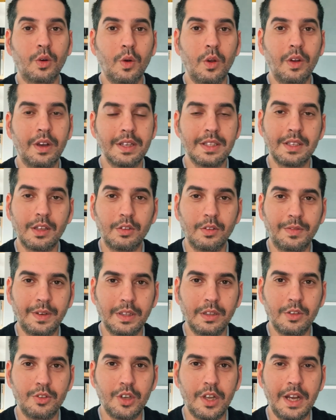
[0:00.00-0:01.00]
quello che è stato
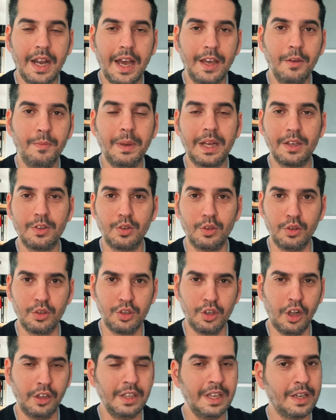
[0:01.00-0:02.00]
fatto a gennaio, perché sono
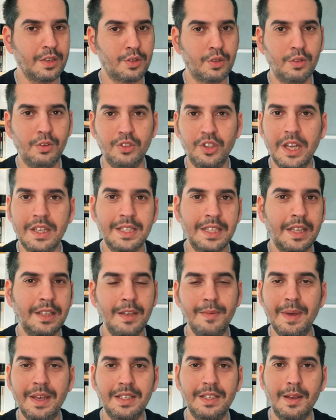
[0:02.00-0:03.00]
soldi che sono già
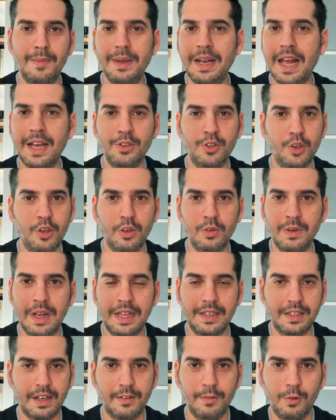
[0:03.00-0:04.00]
stati messi a bilancio in
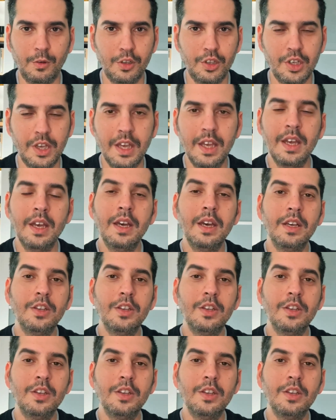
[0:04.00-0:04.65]
un'altra voce.